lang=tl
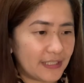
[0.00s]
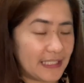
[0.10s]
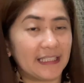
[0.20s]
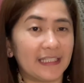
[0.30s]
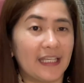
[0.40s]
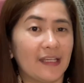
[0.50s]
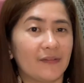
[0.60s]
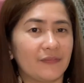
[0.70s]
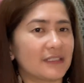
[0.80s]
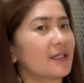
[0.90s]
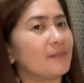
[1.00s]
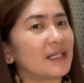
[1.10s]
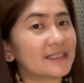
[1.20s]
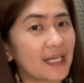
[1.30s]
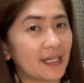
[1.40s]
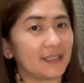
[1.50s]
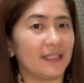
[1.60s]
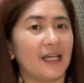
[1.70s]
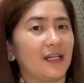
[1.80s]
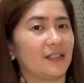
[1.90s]
ETF, isang bagsakan
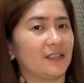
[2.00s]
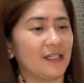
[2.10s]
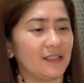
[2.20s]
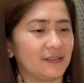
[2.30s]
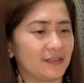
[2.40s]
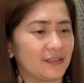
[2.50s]
lang. Ayan.